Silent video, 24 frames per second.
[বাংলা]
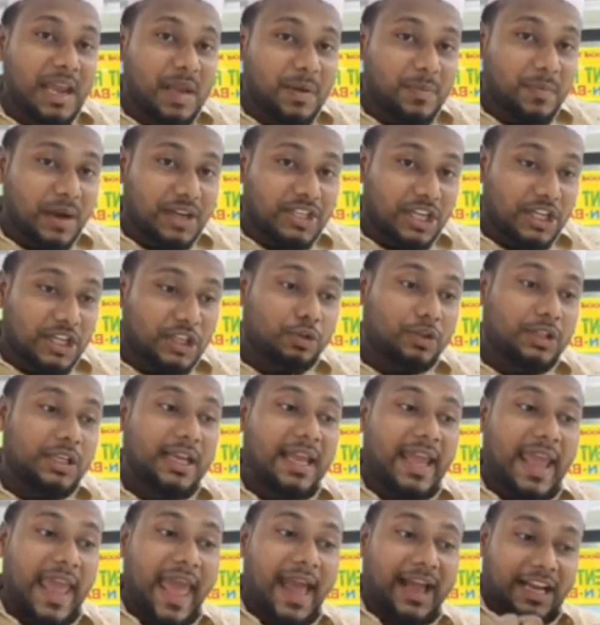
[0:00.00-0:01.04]
এই মাসে যদি
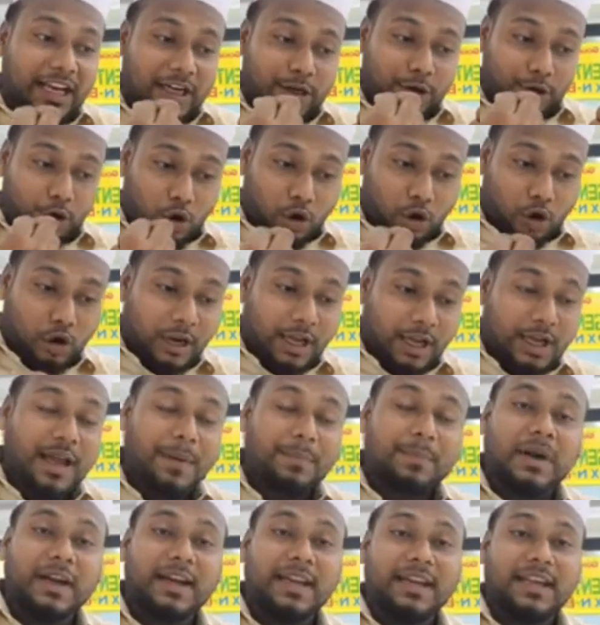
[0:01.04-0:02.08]
এক লক্ষ টাকা
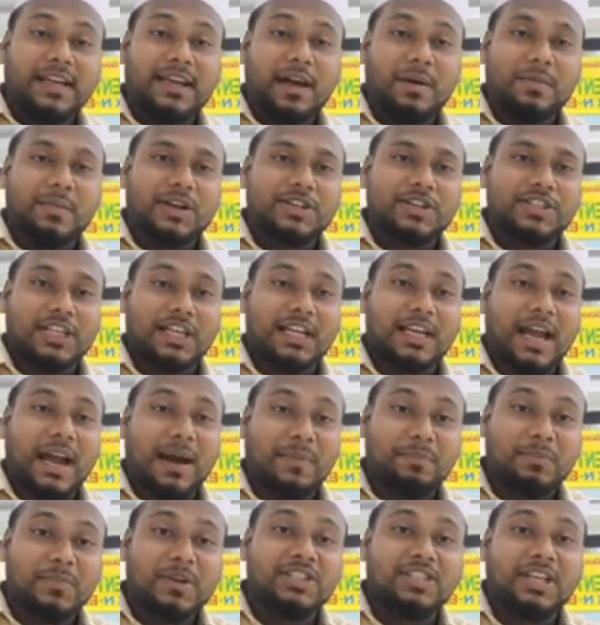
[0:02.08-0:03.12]
আপনার ইনকাম আসে
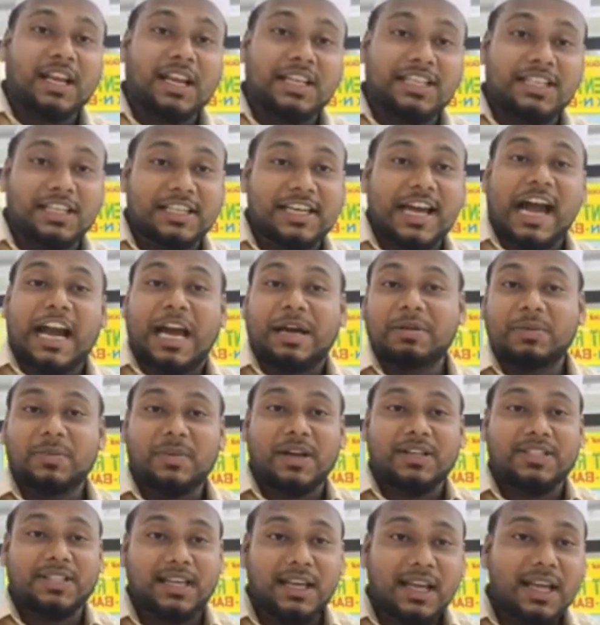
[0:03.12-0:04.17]
আপনি চাইলে সেটা আগামী
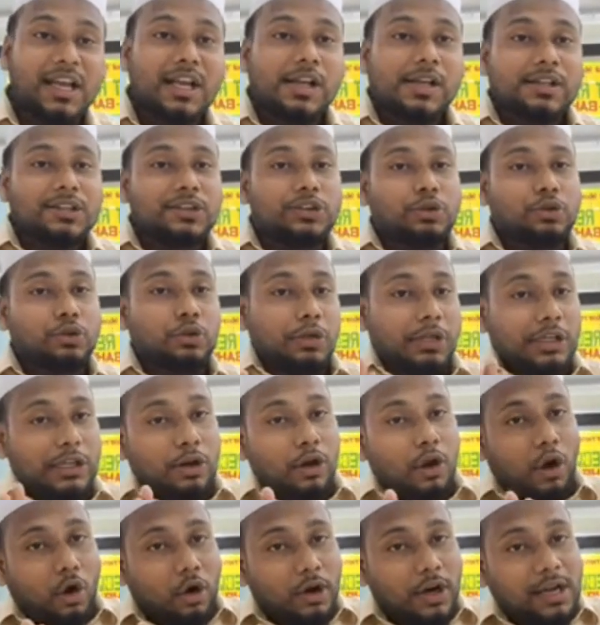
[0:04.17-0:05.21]
মাসে দুই
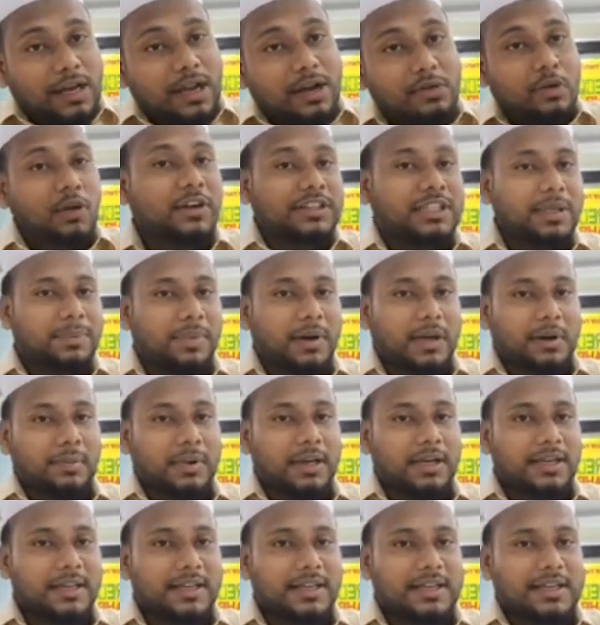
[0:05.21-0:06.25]
লক্ষ টাকা করতে
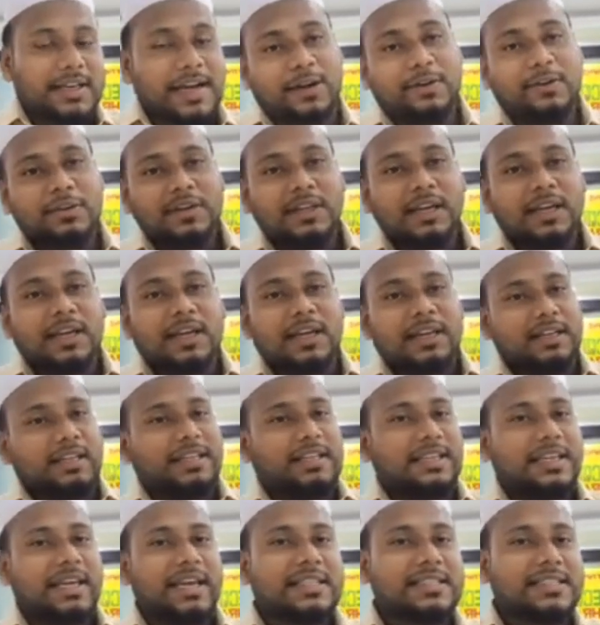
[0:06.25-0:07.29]
পারবেন কারণ
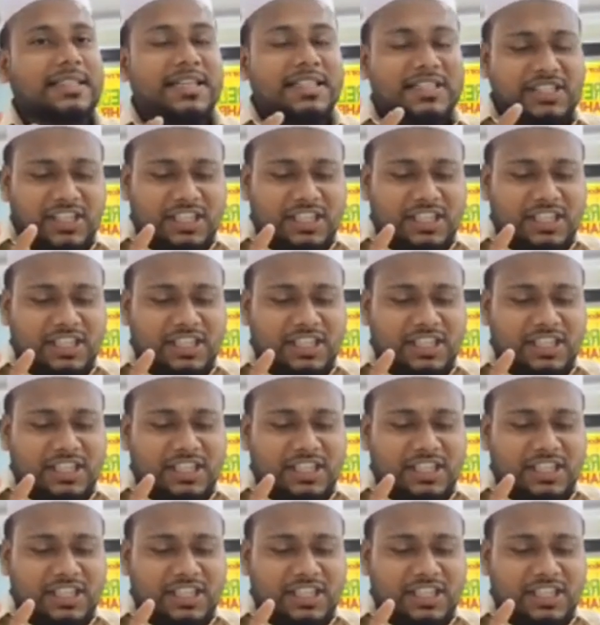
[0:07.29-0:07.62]
ডিএক্সিন